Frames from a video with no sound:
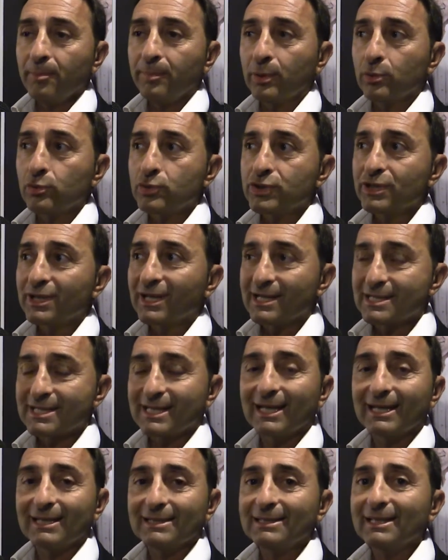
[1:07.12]
per riuscire a
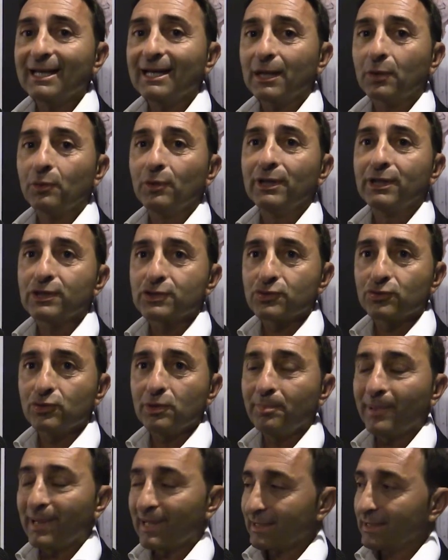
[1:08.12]
scardinare quelli che sono i
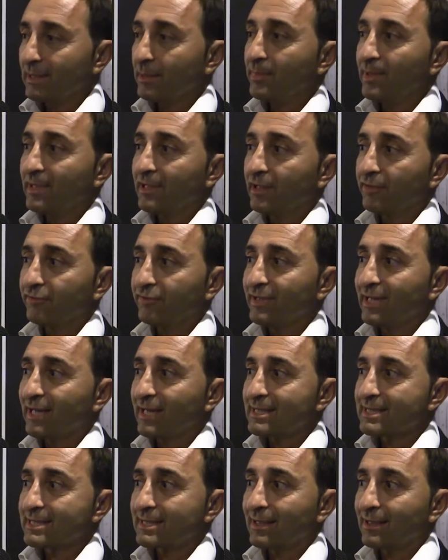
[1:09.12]
paradigmi della
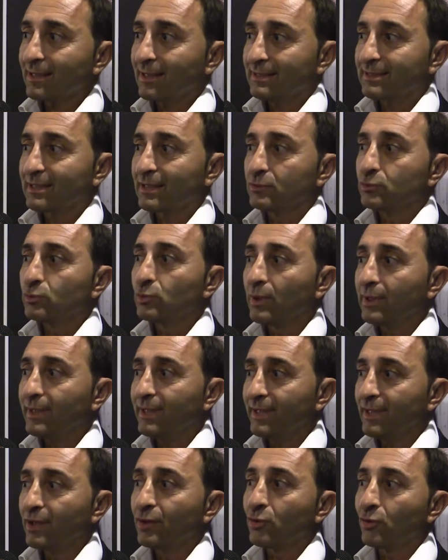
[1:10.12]
finanza e
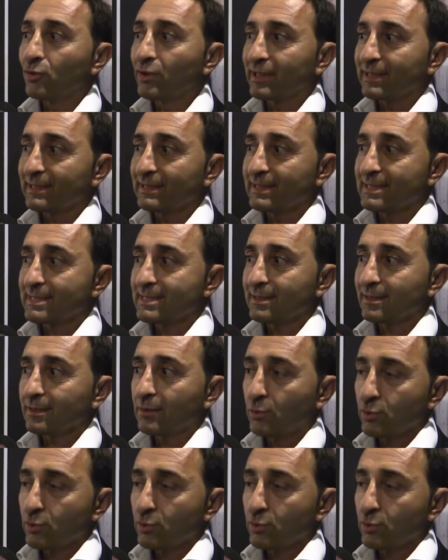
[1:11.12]
tradurli in concretezza.